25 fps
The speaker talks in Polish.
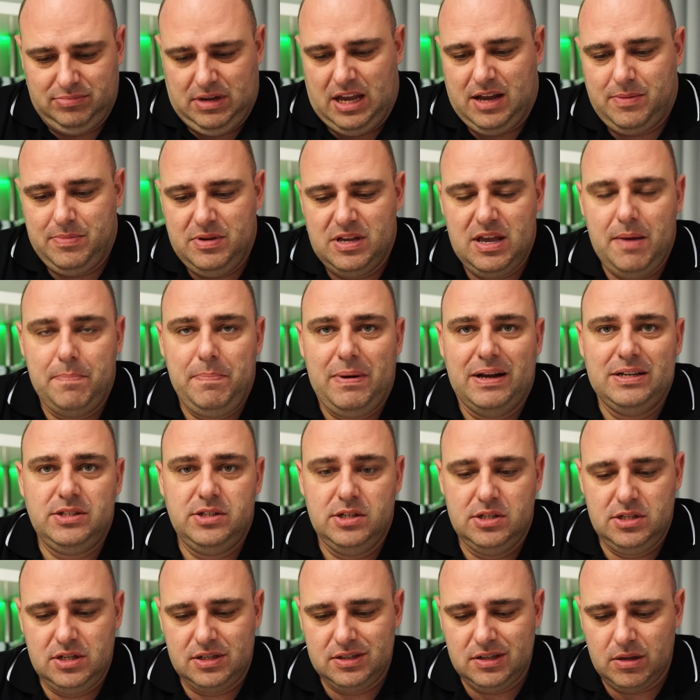jakby nie
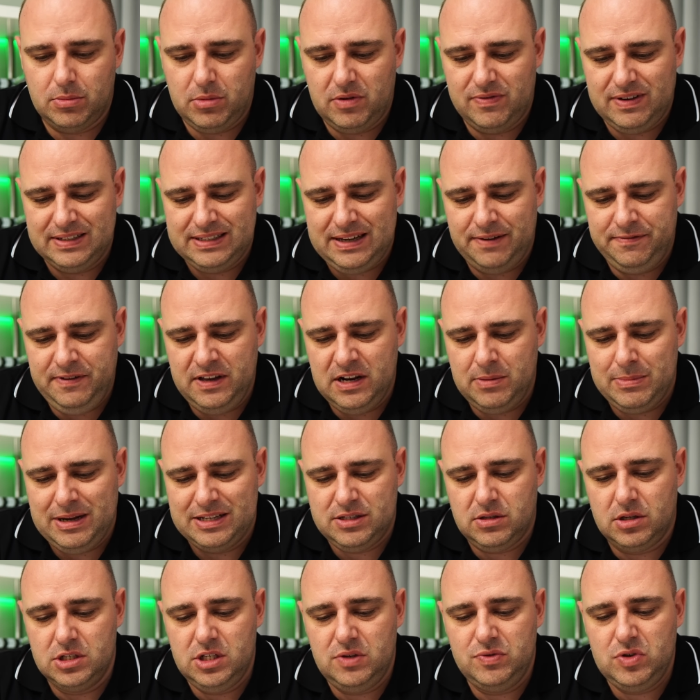patrzeć, renomowana firma,
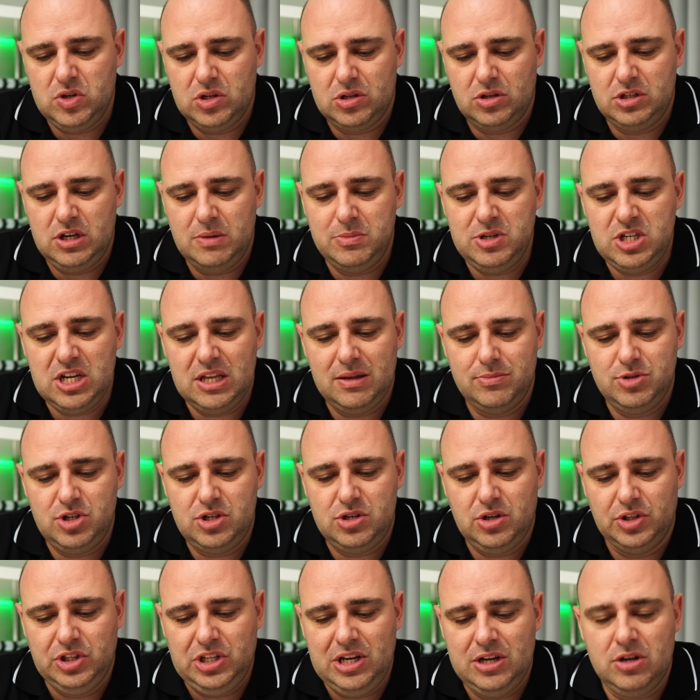
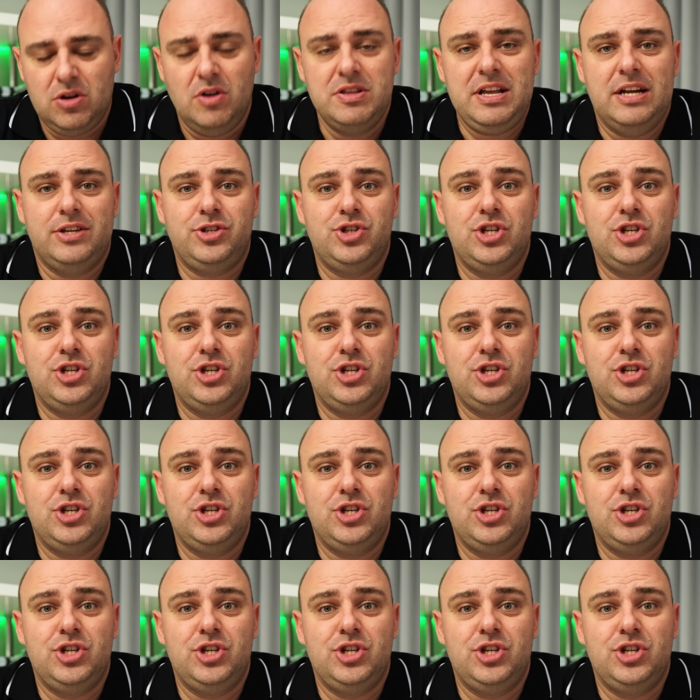198,7 konia,